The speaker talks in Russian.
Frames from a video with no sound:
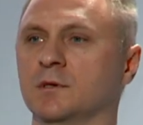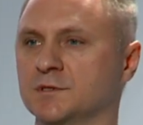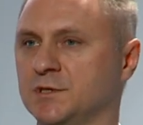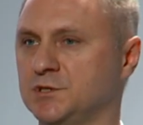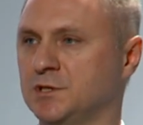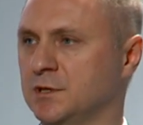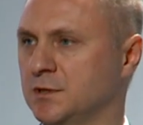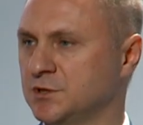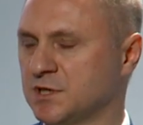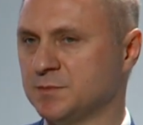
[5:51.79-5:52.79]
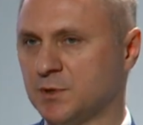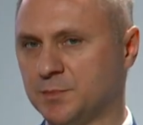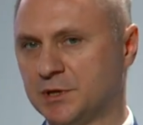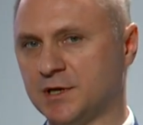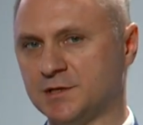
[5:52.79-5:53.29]
значительно часть
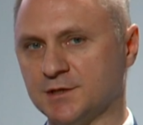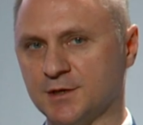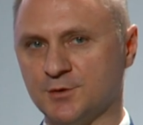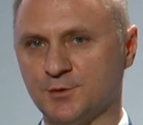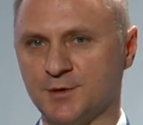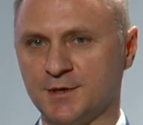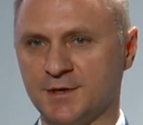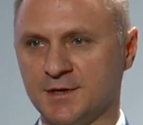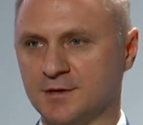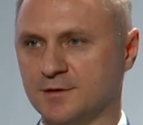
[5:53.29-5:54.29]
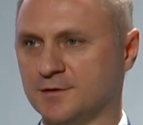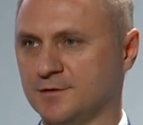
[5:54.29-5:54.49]
мероприятий, которые